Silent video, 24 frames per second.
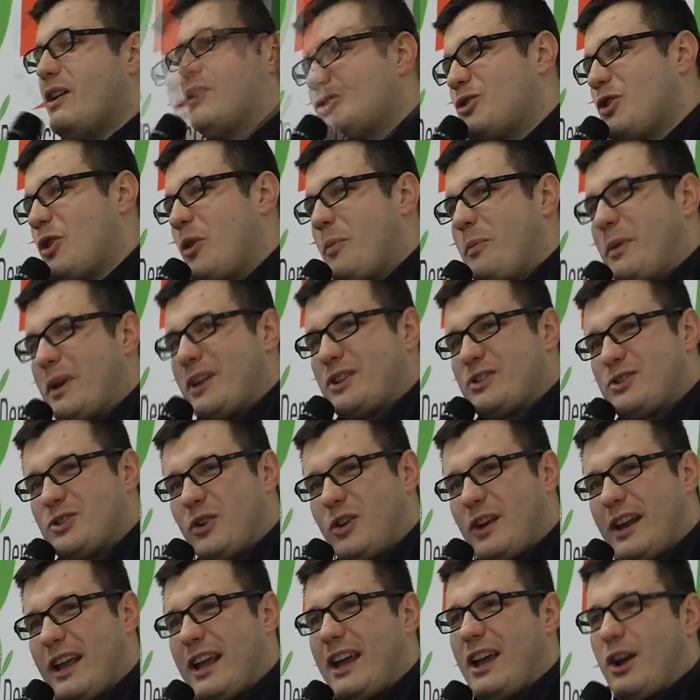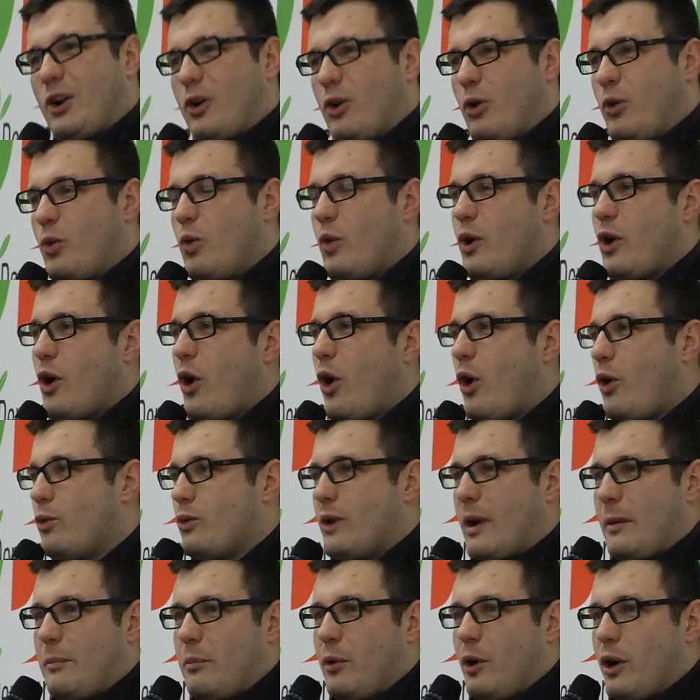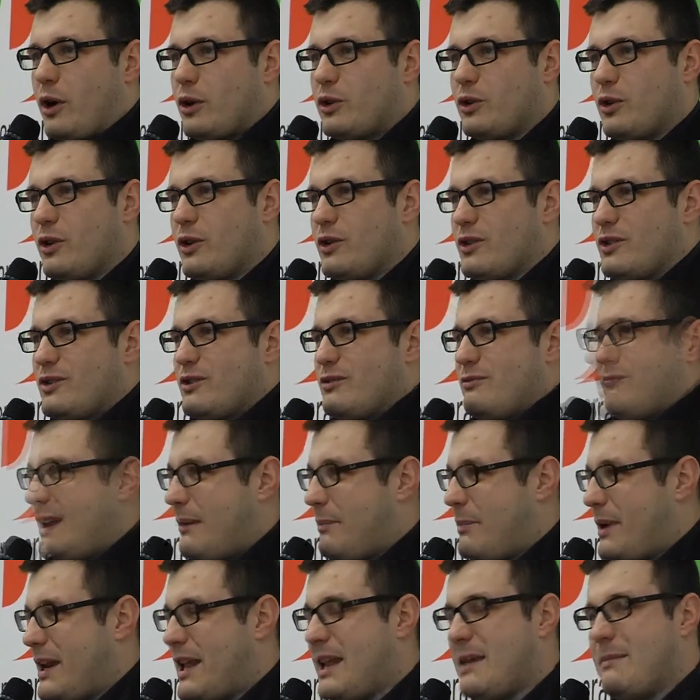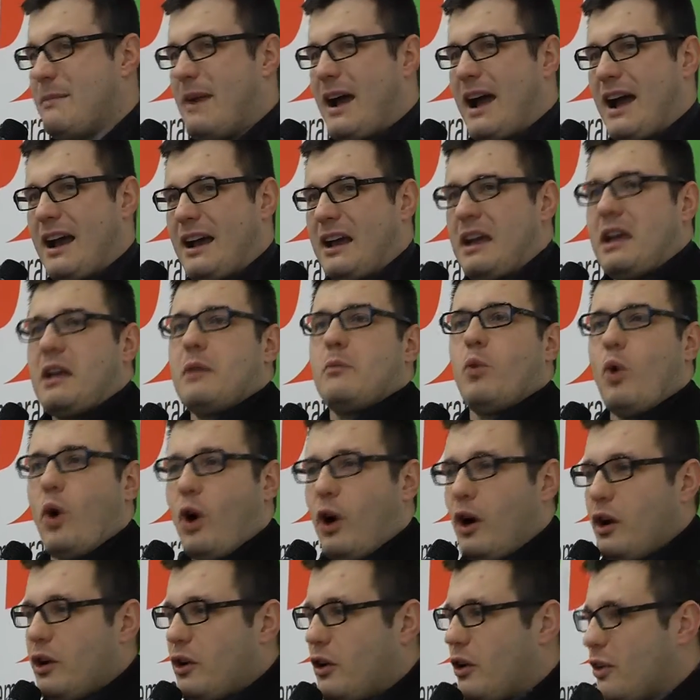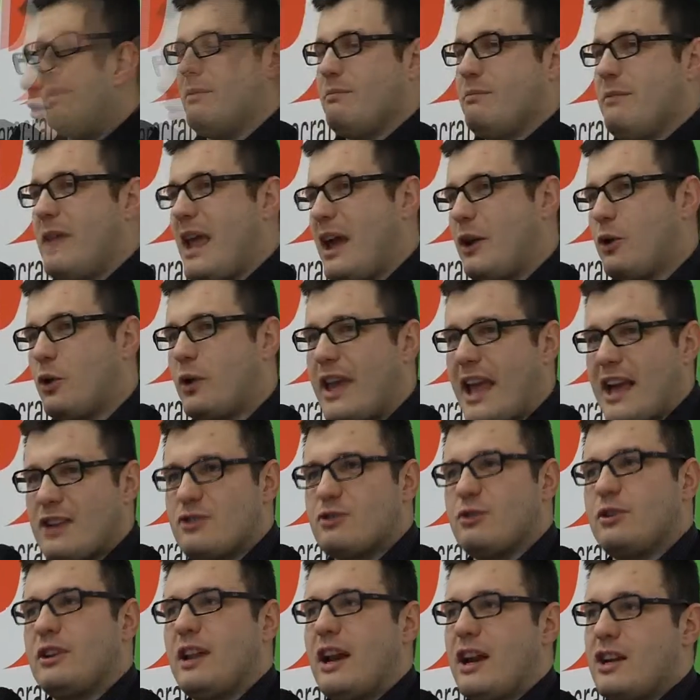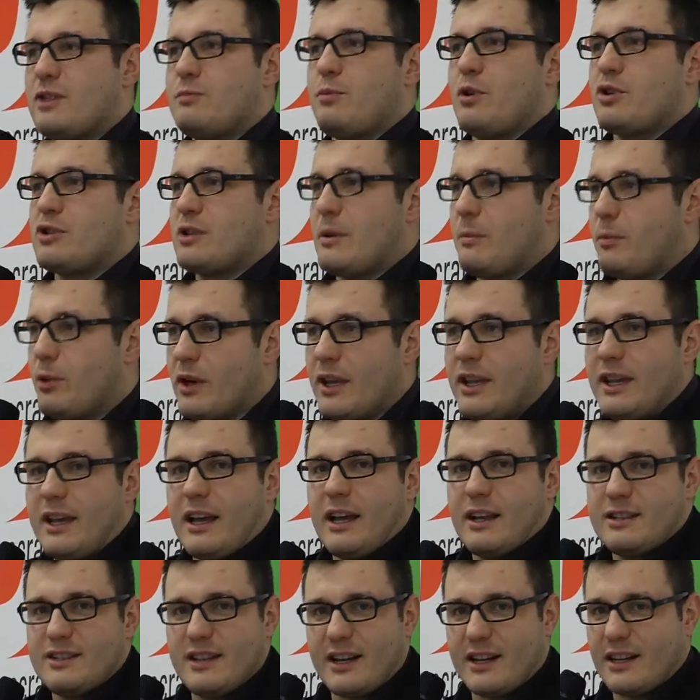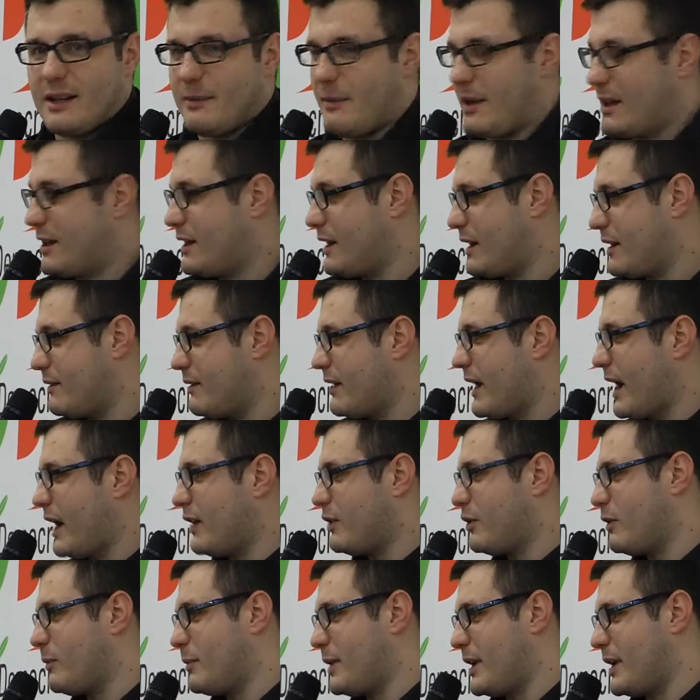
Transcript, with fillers: Sono persone con cui ho un rapporto da prima anche buono, mi hanno chiesto delle risposte politiche che certamente arriveranno a